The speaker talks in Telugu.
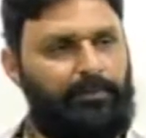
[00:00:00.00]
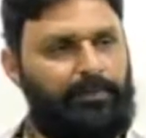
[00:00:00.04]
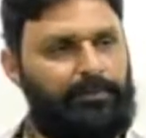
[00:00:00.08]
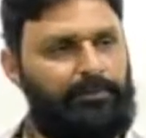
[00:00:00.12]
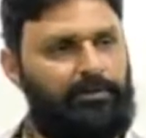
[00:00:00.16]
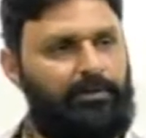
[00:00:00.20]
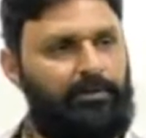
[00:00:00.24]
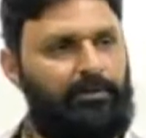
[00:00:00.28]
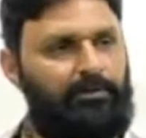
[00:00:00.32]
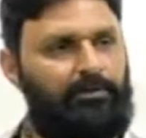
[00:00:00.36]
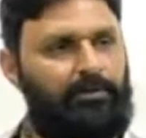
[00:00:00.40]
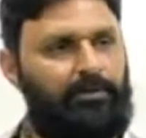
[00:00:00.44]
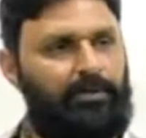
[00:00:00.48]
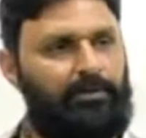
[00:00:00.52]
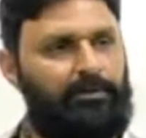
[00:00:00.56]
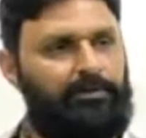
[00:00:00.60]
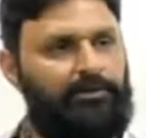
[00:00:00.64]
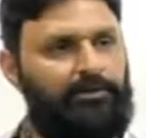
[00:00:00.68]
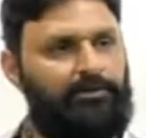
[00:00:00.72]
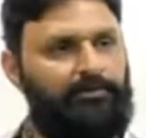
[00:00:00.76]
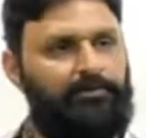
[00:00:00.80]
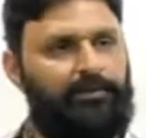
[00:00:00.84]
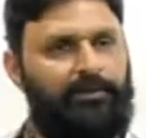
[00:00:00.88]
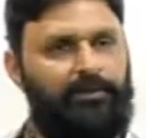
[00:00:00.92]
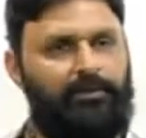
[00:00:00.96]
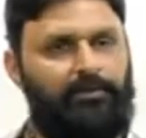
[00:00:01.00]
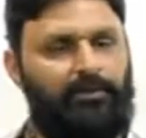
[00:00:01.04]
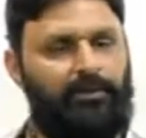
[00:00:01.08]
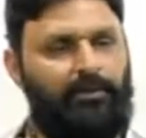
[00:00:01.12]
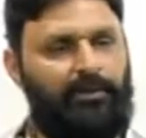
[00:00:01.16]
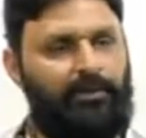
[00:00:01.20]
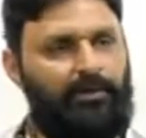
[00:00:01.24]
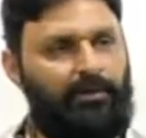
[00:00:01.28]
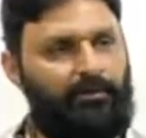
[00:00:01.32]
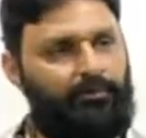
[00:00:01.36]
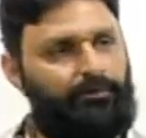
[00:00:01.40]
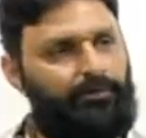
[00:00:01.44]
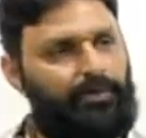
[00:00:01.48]
పద్నాలుగు దాకా చెప్పారు
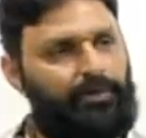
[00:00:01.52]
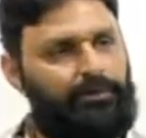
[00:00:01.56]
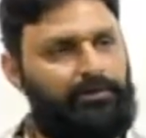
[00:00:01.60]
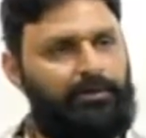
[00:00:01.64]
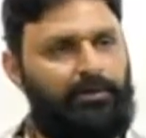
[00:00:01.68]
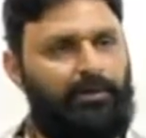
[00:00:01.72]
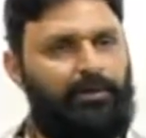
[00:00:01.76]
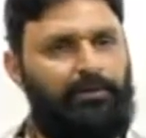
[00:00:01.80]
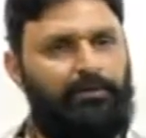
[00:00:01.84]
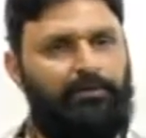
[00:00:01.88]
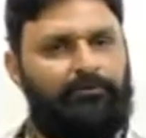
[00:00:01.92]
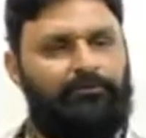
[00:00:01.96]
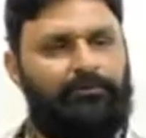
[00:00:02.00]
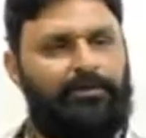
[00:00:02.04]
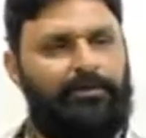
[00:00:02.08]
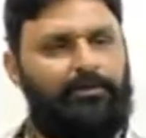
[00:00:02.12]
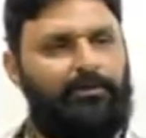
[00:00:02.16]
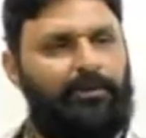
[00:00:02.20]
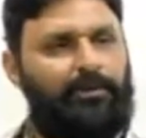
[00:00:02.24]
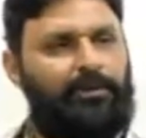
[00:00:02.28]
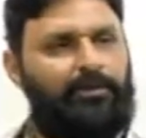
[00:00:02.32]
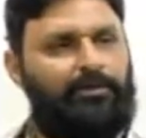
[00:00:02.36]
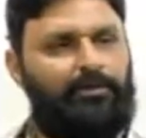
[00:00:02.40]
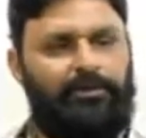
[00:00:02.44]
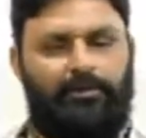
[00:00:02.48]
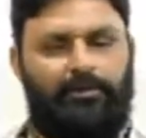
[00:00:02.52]
పద్నాలుగులో సమాధానం